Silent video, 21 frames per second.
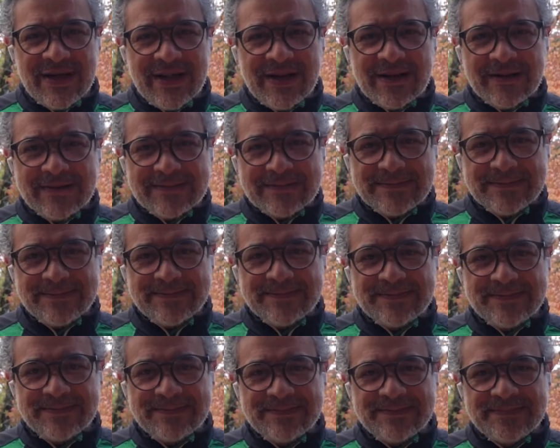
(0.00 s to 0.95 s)

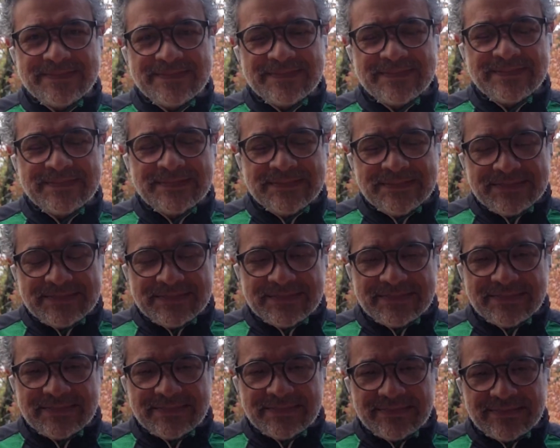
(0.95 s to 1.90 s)
ela.
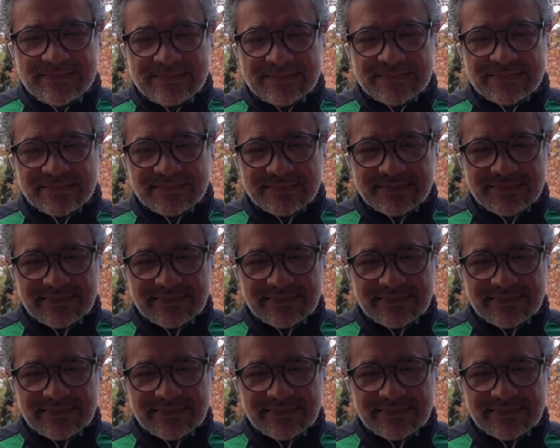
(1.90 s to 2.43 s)
Sei que pode...